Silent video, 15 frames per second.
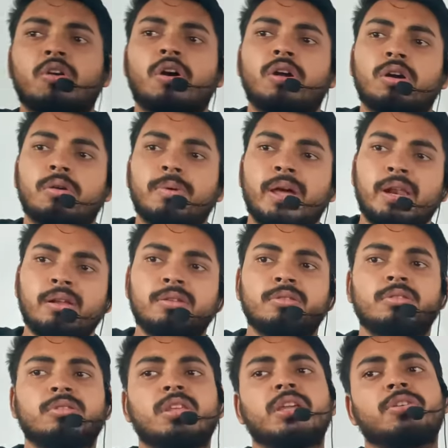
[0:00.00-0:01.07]
কয় রকমের
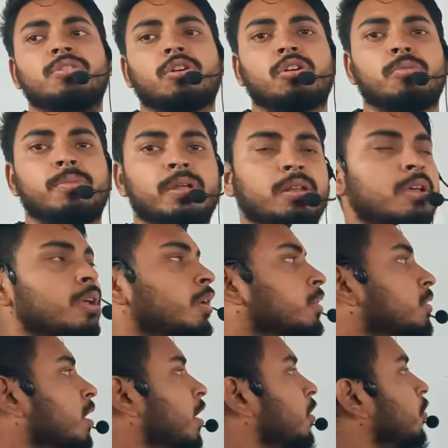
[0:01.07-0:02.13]
তিন রকমের
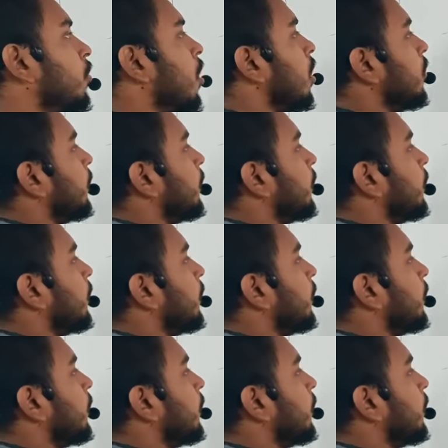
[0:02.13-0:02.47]
তাহলে নন